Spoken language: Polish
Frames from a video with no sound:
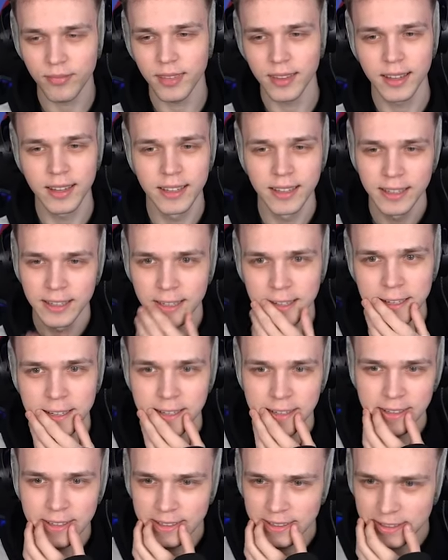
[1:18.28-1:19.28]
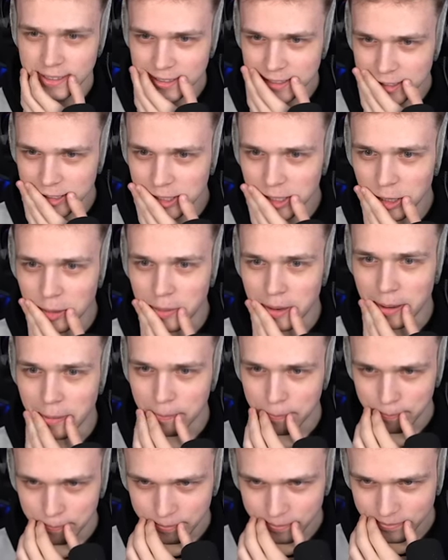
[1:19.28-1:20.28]
Okej, okay, no to w takim Dobra.
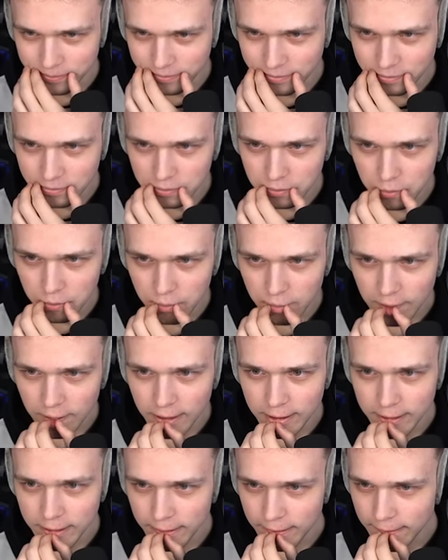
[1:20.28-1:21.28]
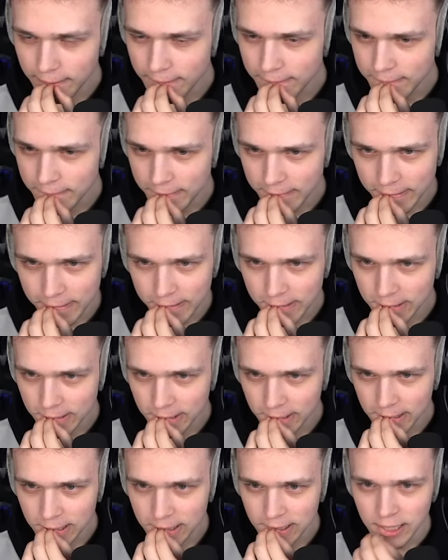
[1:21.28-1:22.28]
razie zausuwam nie
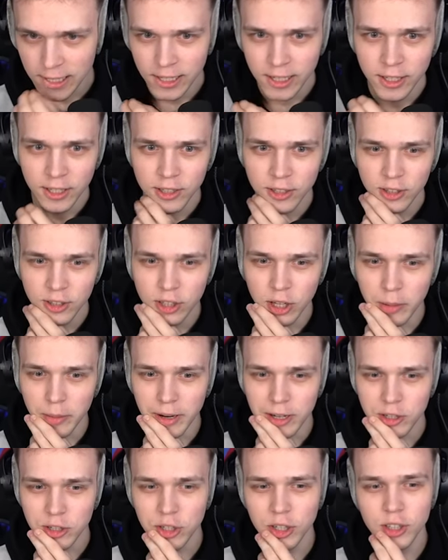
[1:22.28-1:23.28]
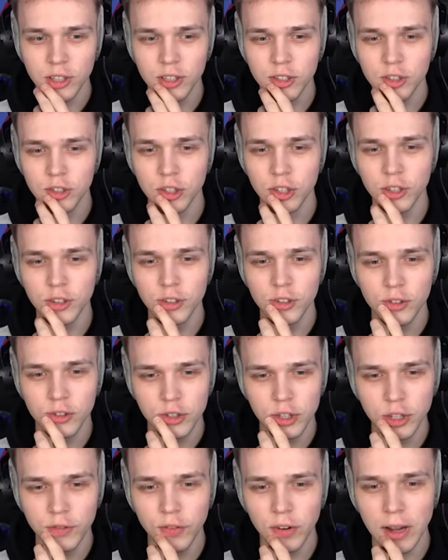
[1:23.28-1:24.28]
człowieków. Dobra, yes, czy, czy,
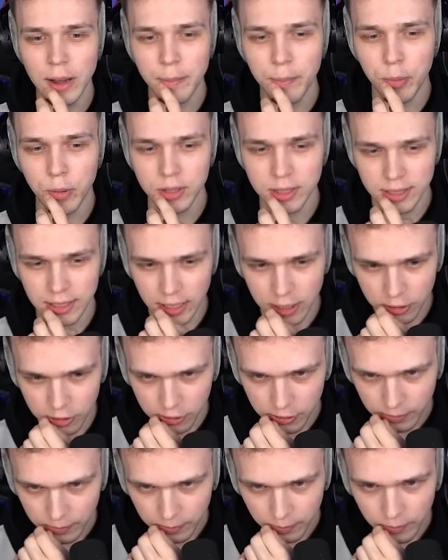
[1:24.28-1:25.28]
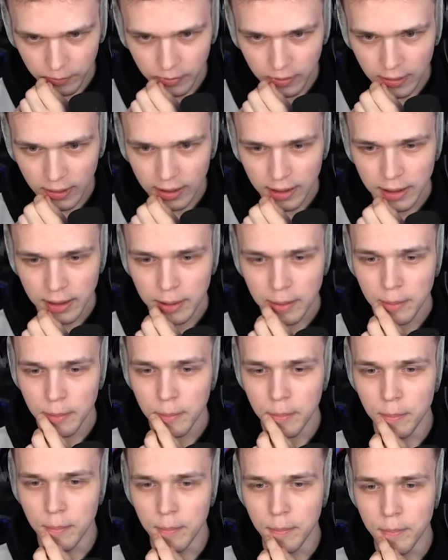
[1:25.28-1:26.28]
czy, twoja postać...
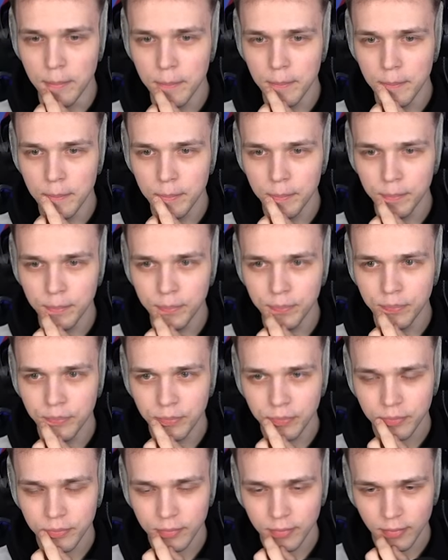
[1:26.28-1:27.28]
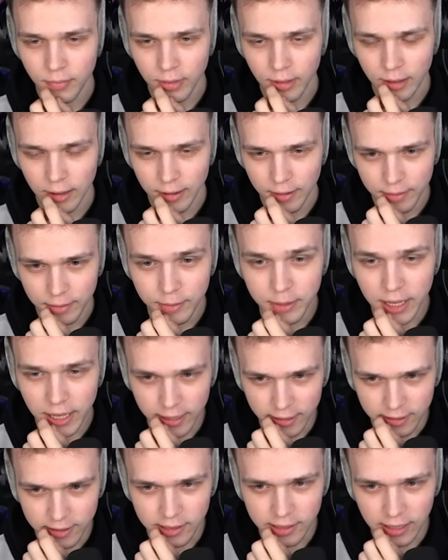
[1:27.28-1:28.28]
Mhm. Mm. A czekaj, jest człowiekiem?
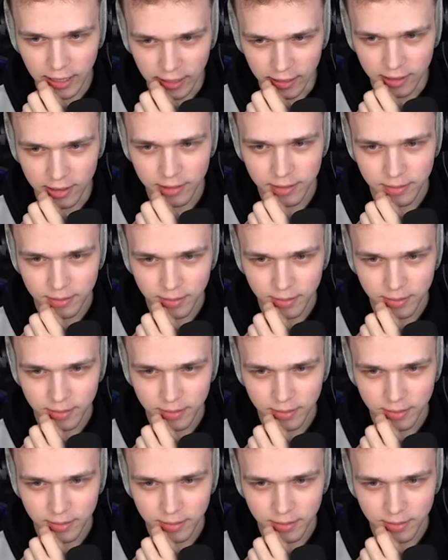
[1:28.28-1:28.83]
Jest, tak.